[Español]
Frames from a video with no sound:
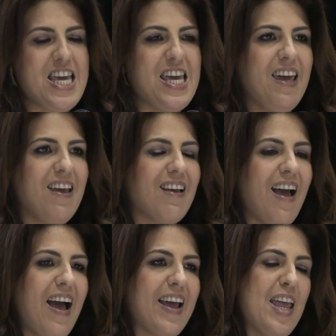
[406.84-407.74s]

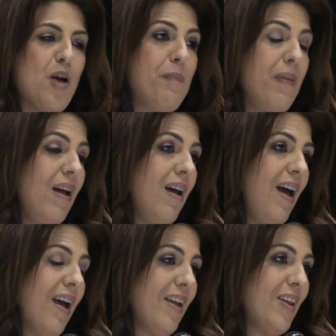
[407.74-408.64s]
Y aquellas, eh,
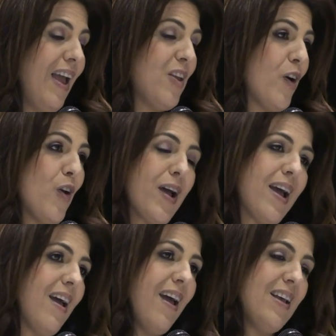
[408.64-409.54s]
yo creo
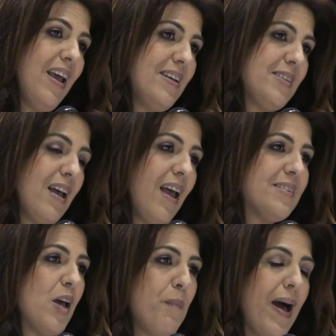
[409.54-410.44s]
que eh, esas,
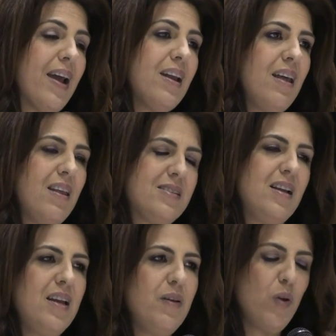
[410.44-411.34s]
esas páginas de
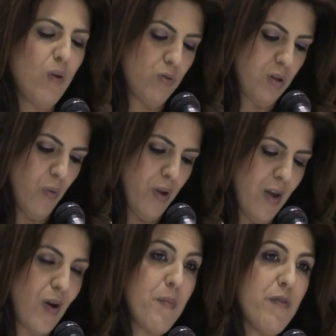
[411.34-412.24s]
ese libro
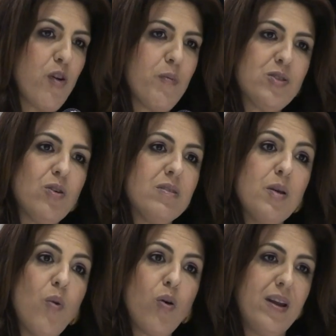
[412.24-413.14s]
contribuyeron a mi formación
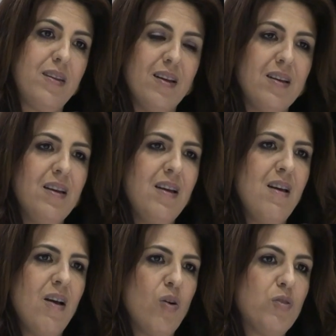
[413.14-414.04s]
demócrata,
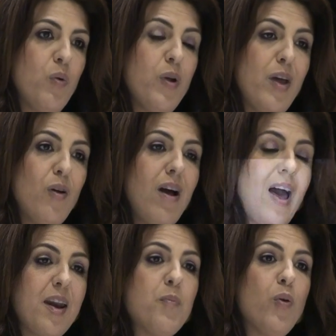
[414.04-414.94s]
contribuyeron
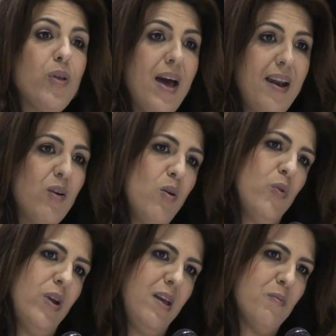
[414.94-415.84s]
a repudiar el
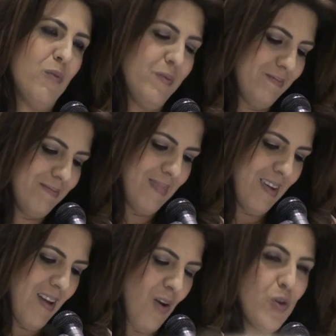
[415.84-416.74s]
comunismo.
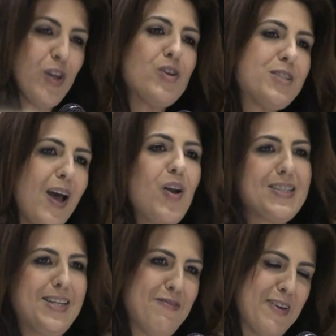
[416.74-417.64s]
Usted no sabe lo
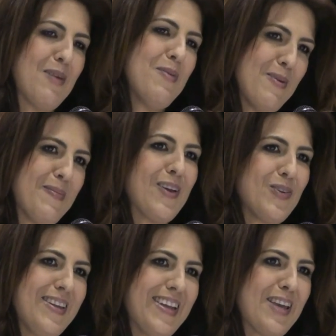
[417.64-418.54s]
que significa para mí que
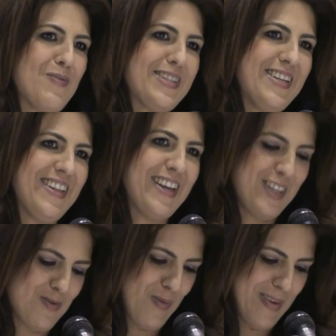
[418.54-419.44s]
usted esté aquí presente en
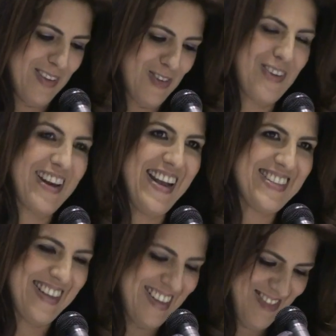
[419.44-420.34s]
este momento.
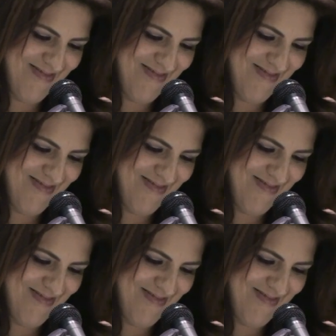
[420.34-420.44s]
Gracias.